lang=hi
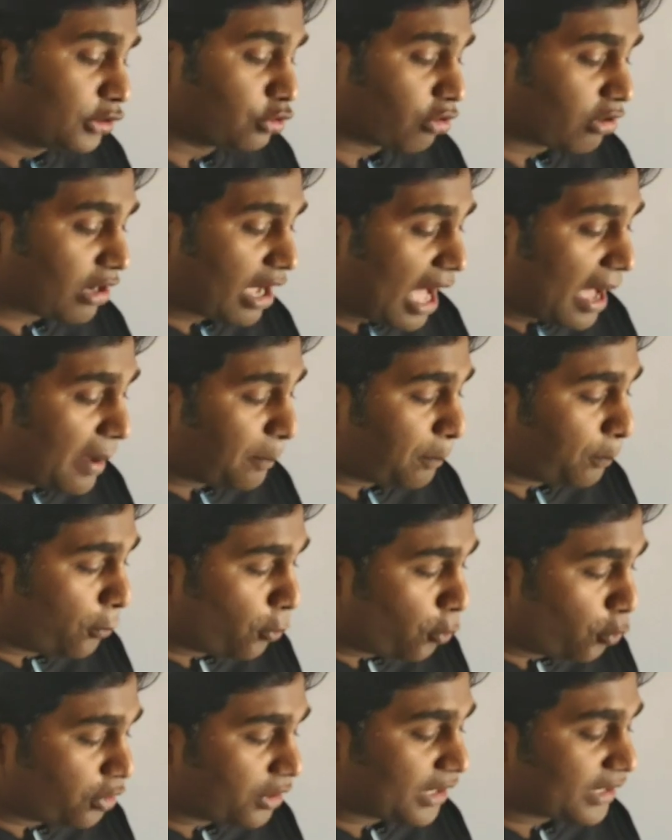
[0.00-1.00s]
तो कहा
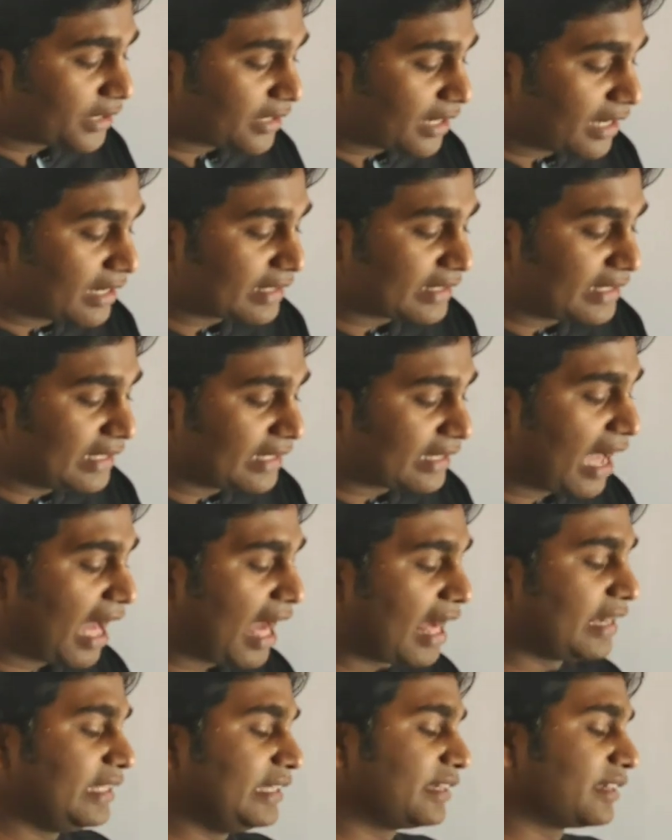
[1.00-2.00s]
पूर्ण टंकी
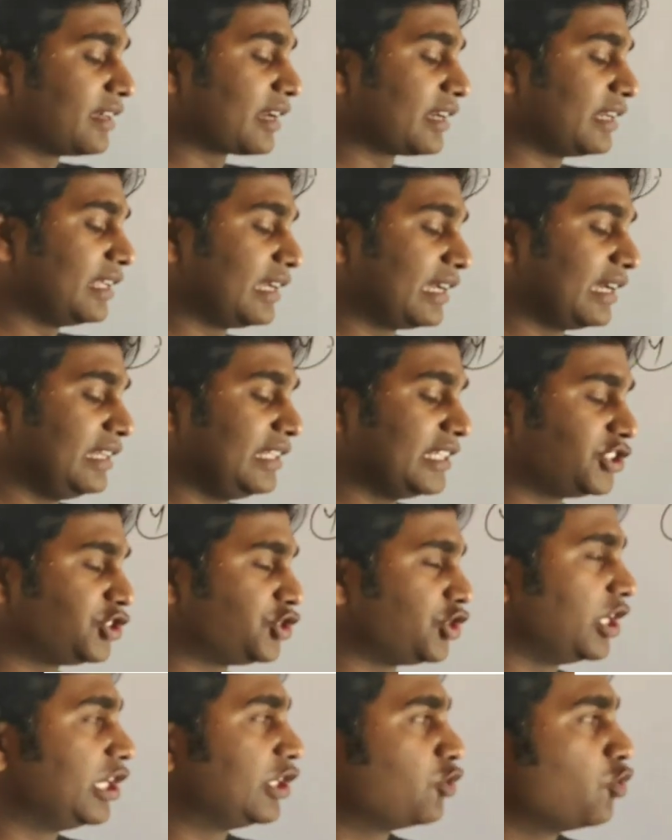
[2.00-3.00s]
खाली करने के लिए
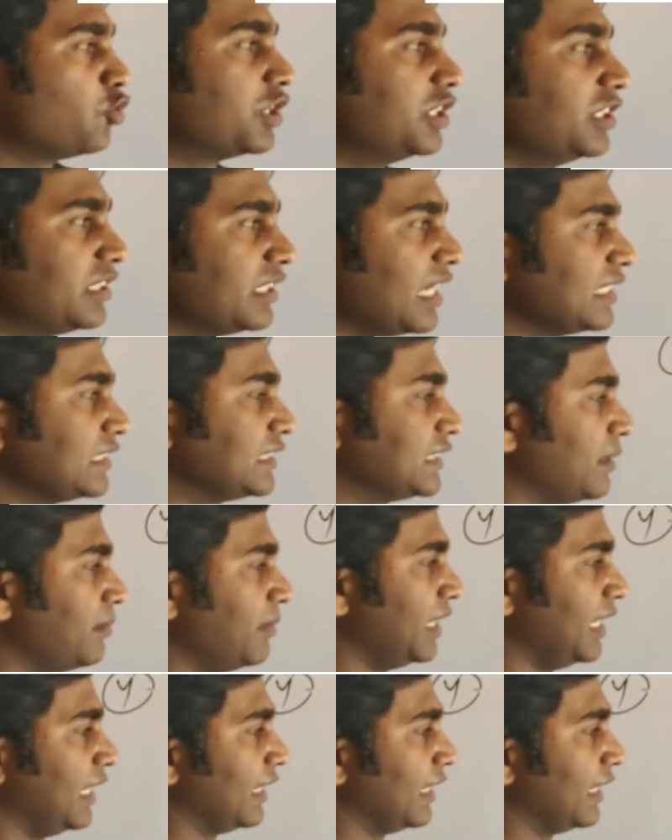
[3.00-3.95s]
जेड को कितना समय